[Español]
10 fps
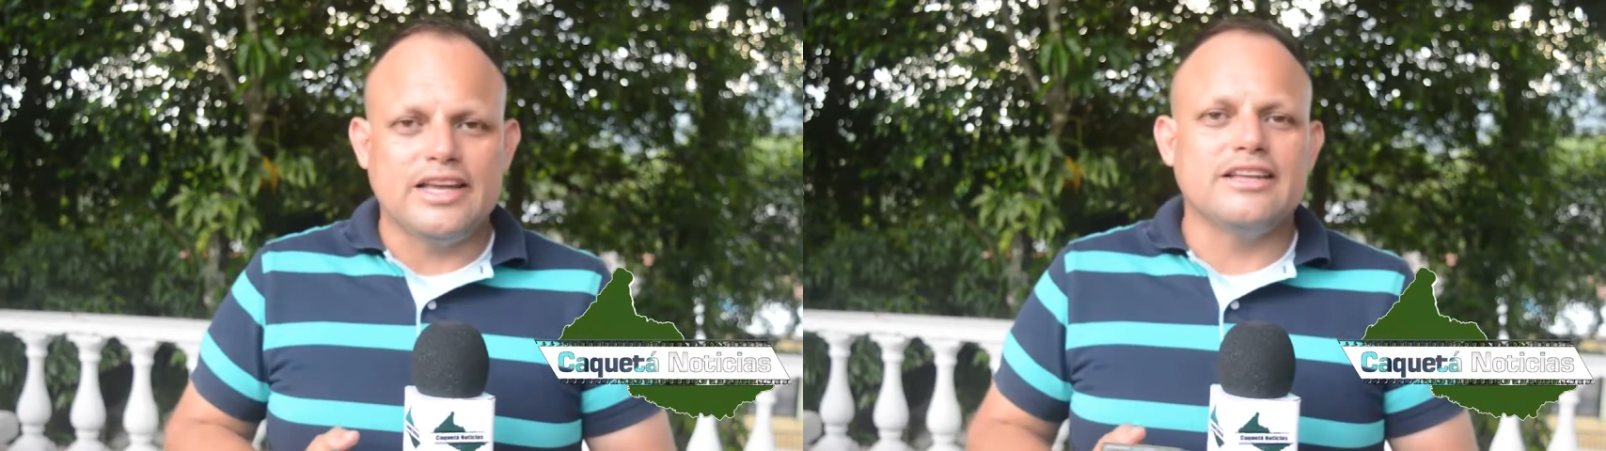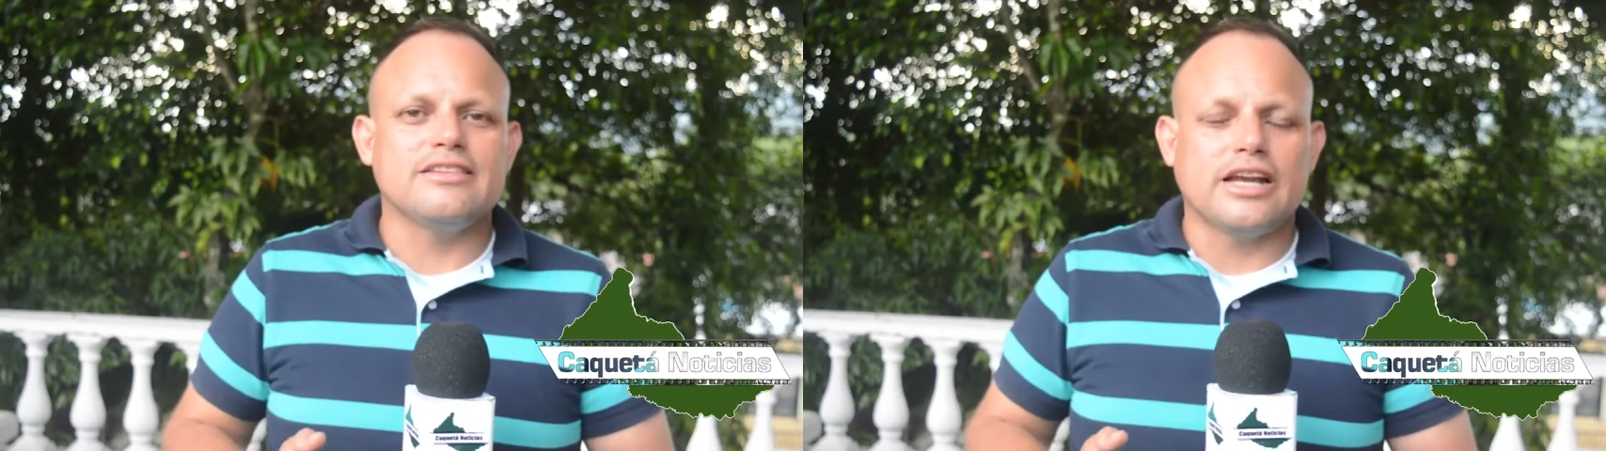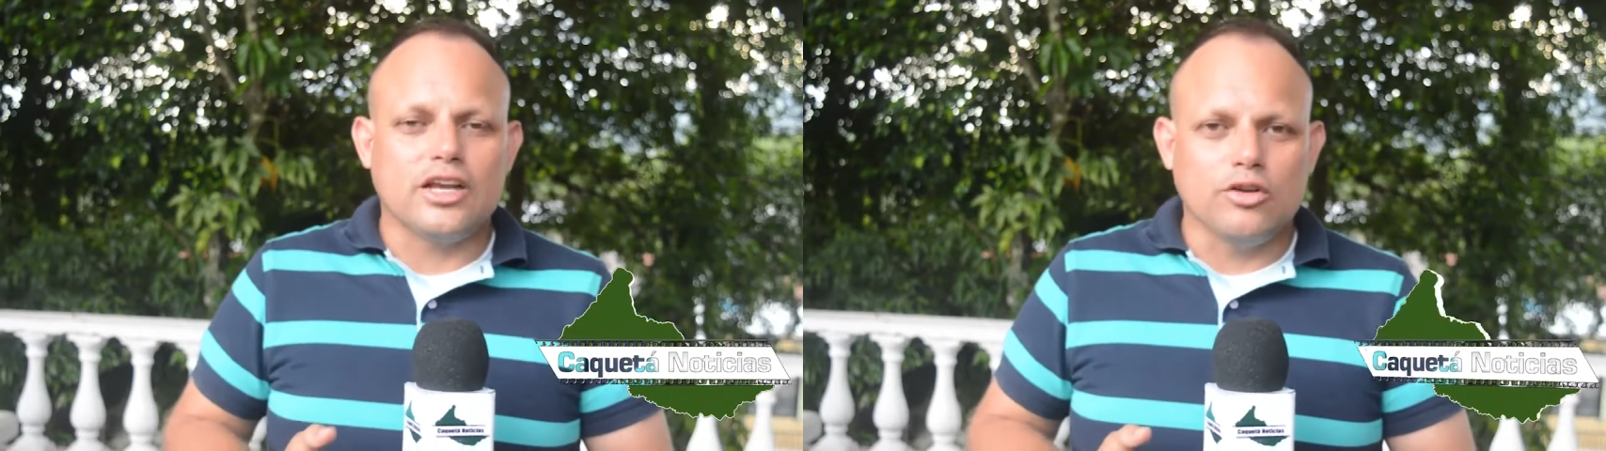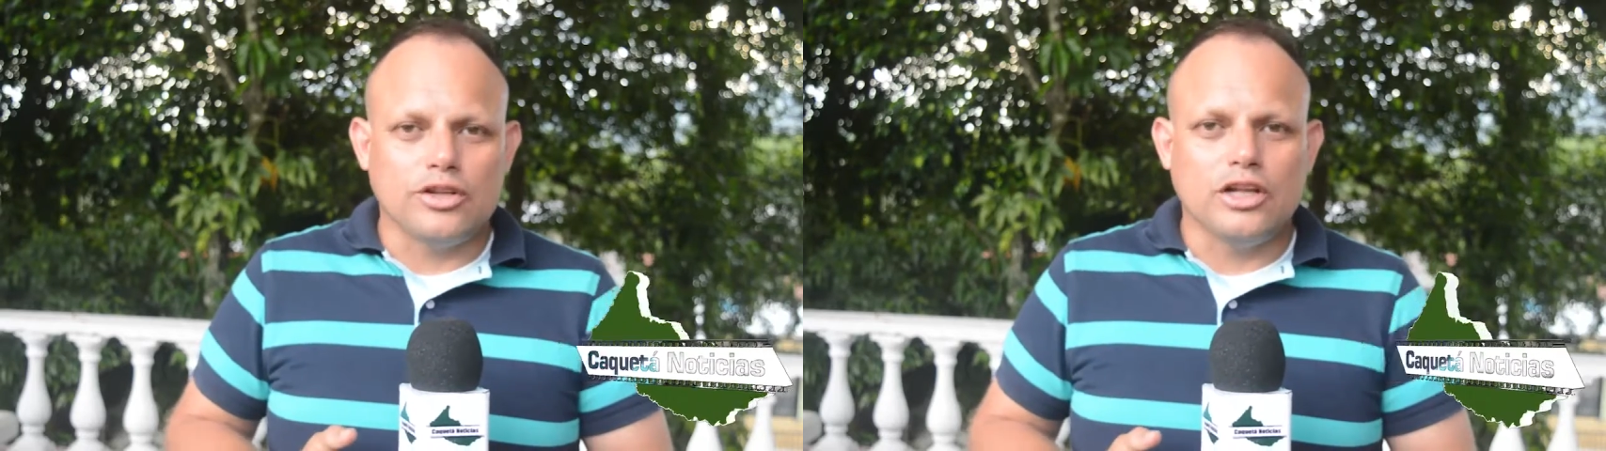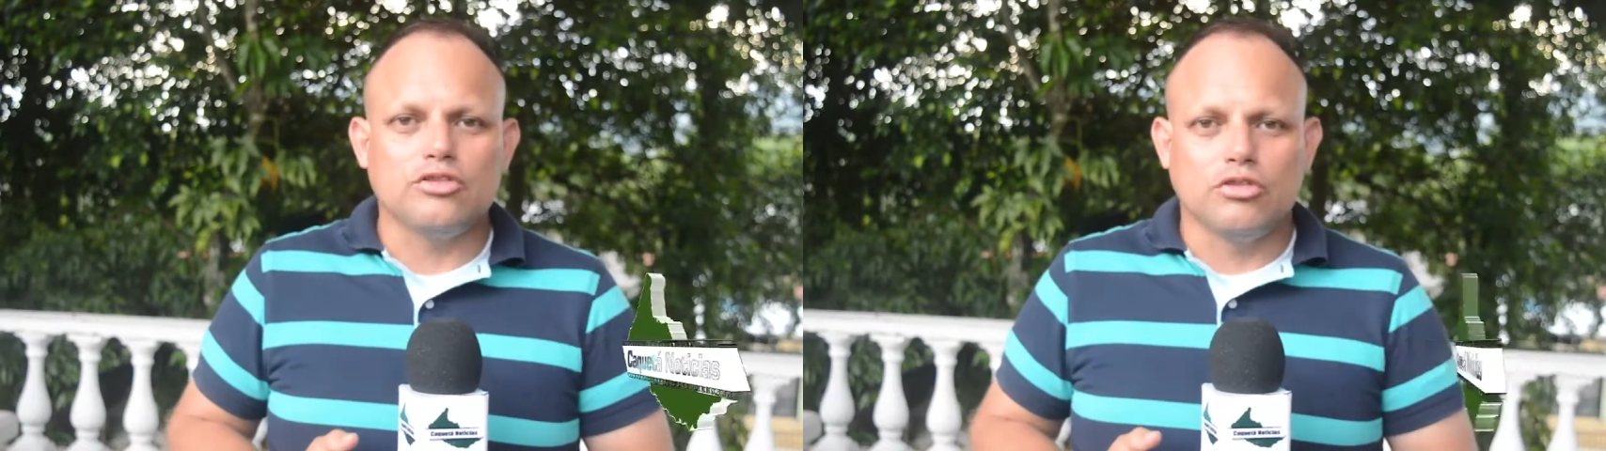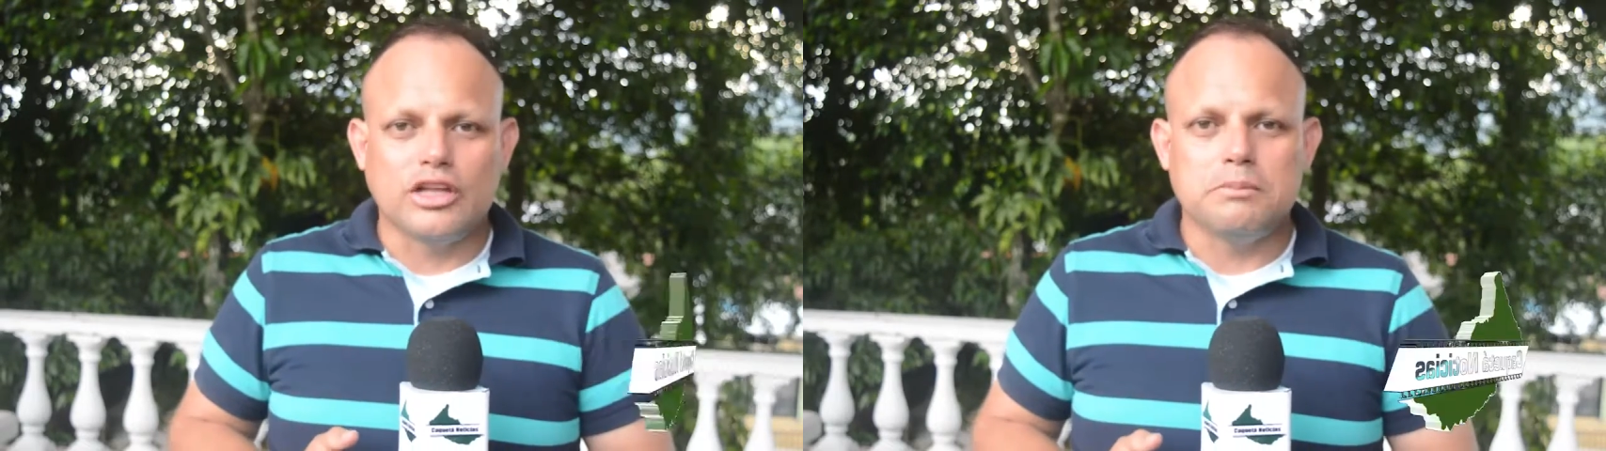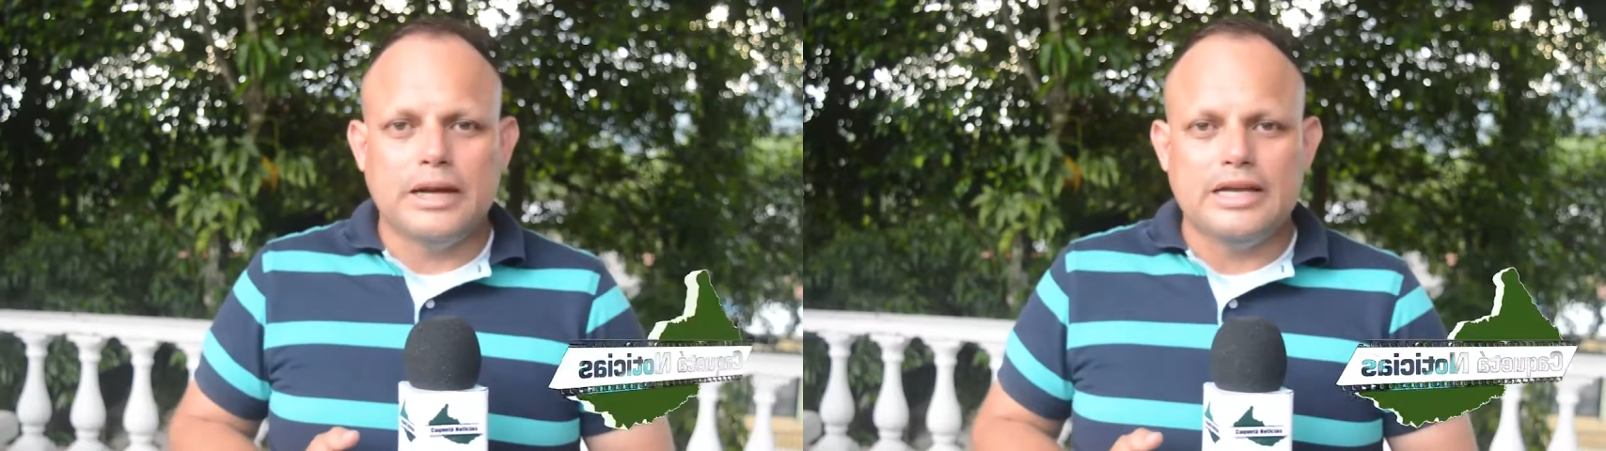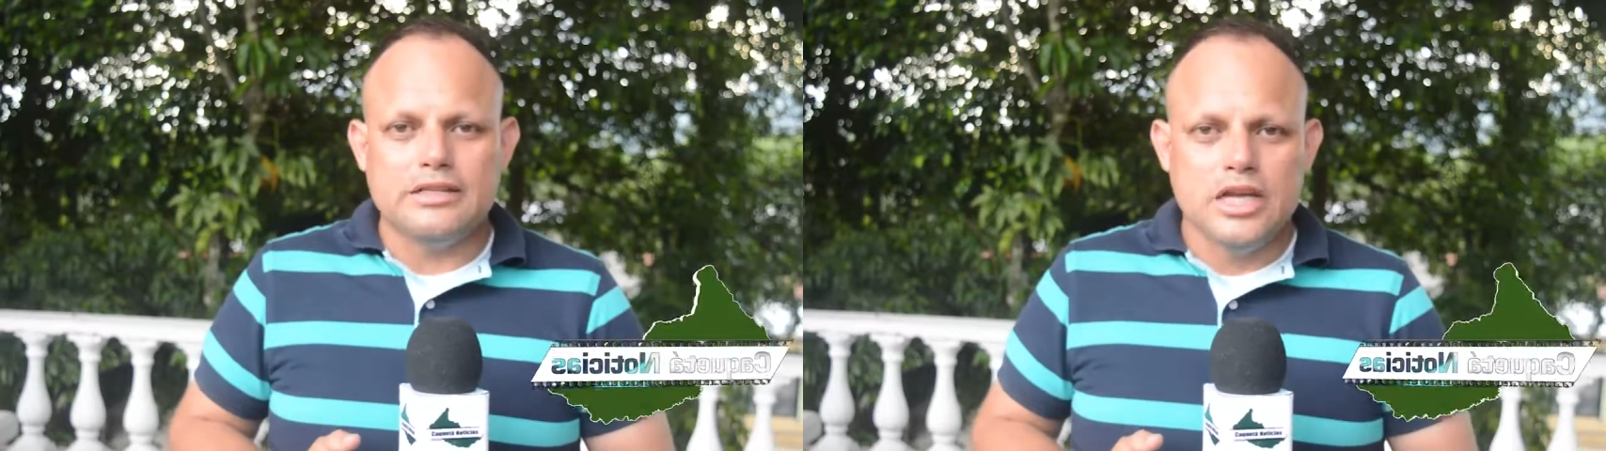en esta región del sur del
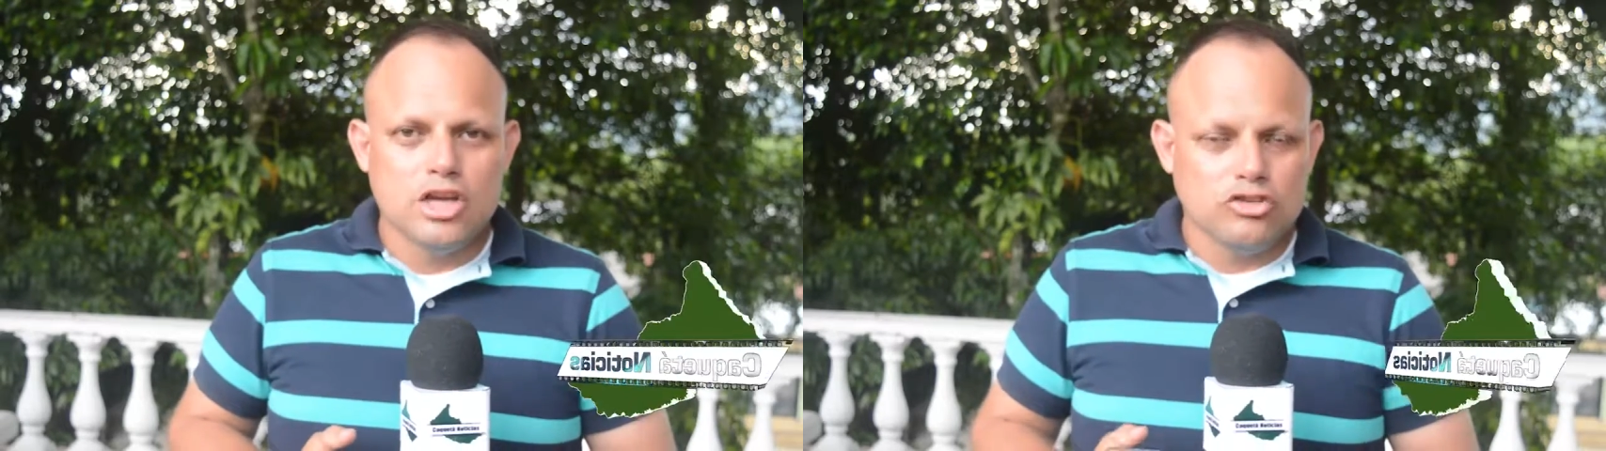país.